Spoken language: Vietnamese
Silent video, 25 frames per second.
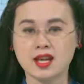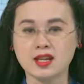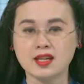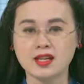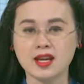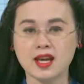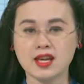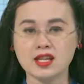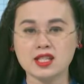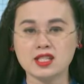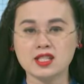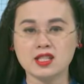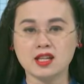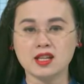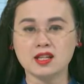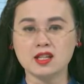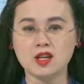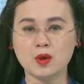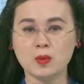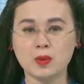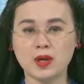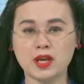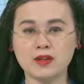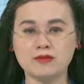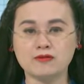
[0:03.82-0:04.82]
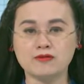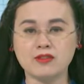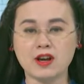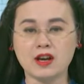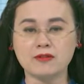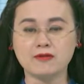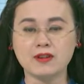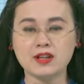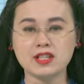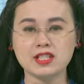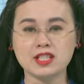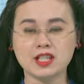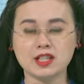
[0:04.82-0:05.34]
Sáng nay, Sở Nông
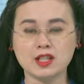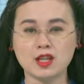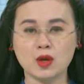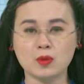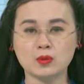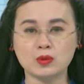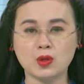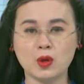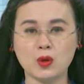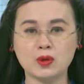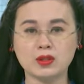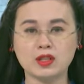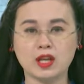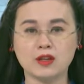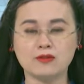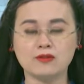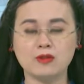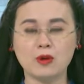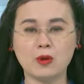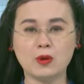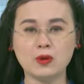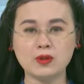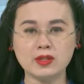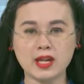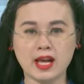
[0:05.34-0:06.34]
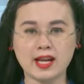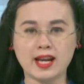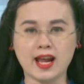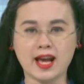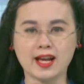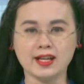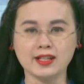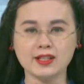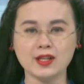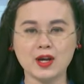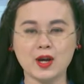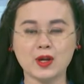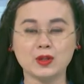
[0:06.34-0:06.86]
nghiệp và Phát triển Nông thôn thành phố
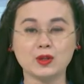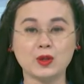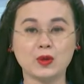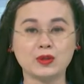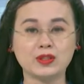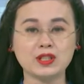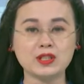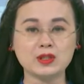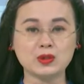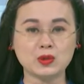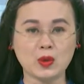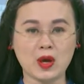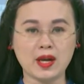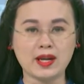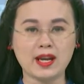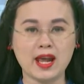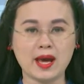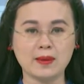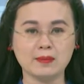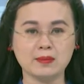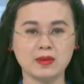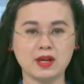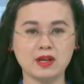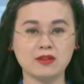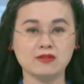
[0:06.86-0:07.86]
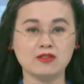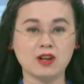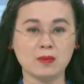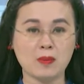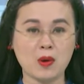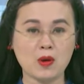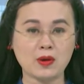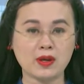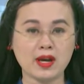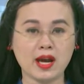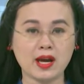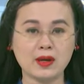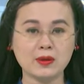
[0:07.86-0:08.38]
Đà Nẵng tổ chức tòa đàm
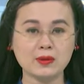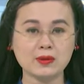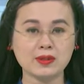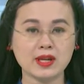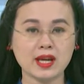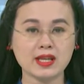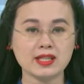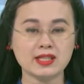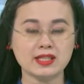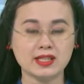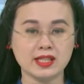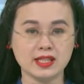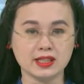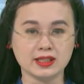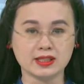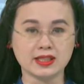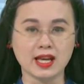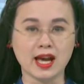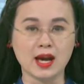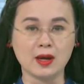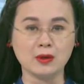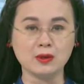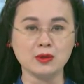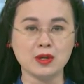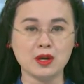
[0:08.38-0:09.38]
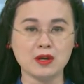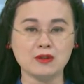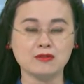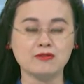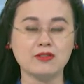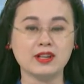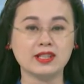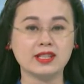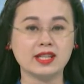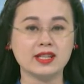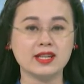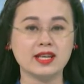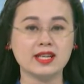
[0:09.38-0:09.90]
và báo cáo các dự thảo
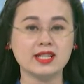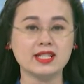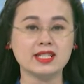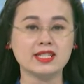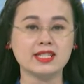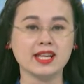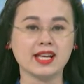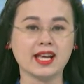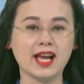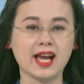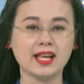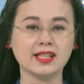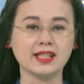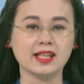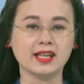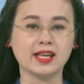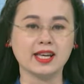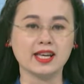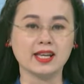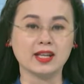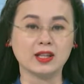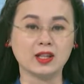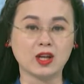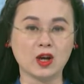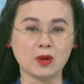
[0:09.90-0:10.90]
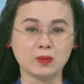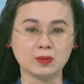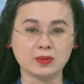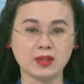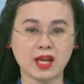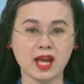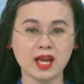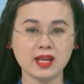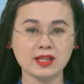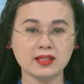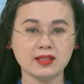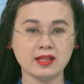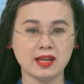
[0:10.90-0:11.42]
về tình hình triển khai thực hiện
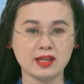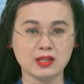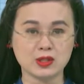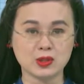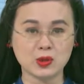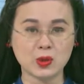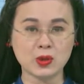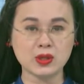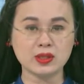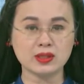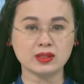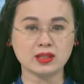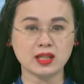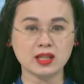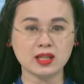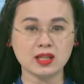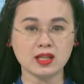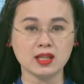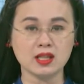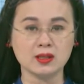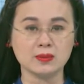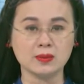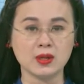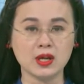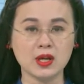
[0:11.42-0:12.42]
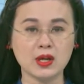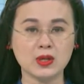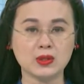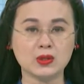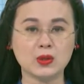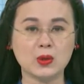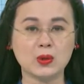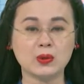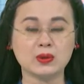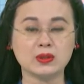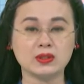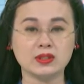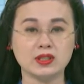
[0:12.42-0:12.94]
công tác đề xuất tích hợp
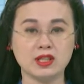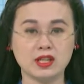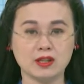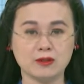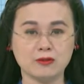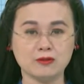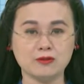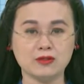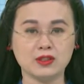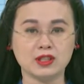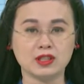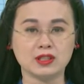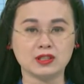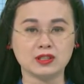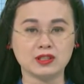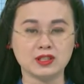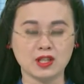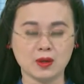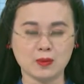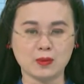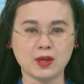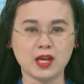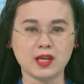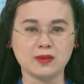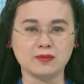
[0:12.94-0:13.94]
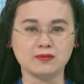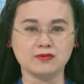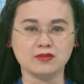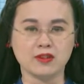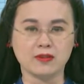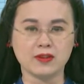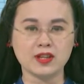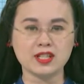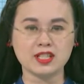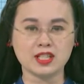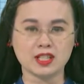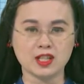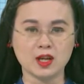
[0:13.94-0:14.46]
thuộc lĩnh vực nông
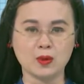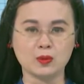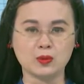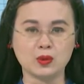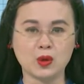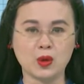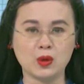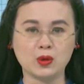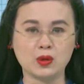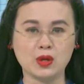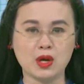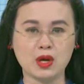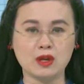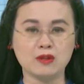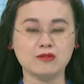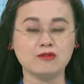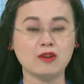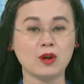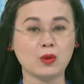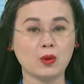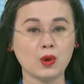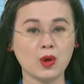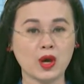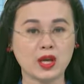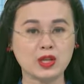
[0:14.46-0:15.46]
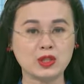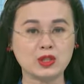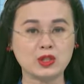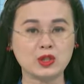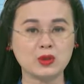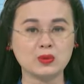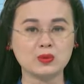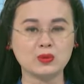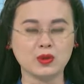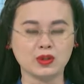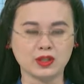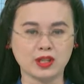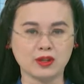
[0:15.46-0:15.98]
nghiệp và phát triển nông thôn vào quy
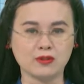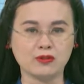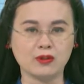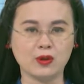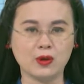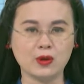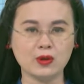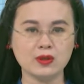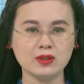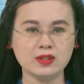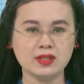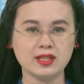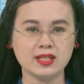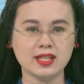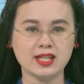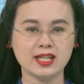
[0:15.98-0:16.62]
hoạch chung của thành phố.